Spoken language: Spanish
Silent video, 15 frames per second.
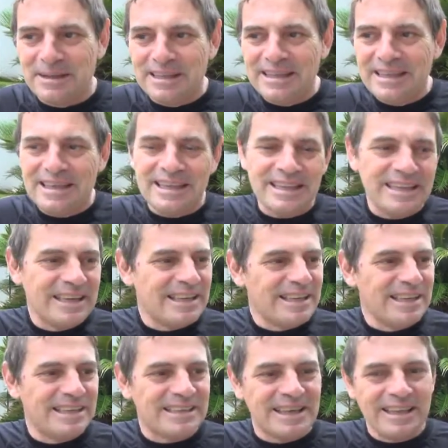iba día,
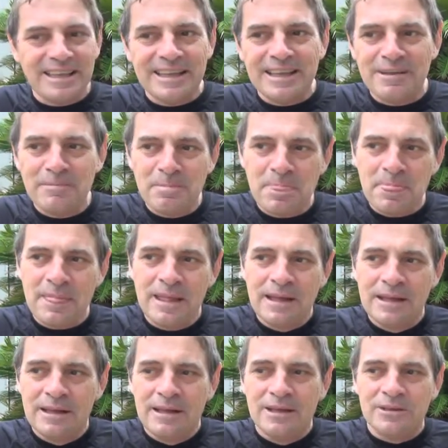día, día tras día.
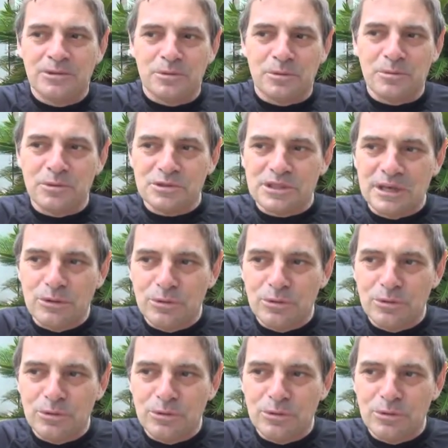Tuvimos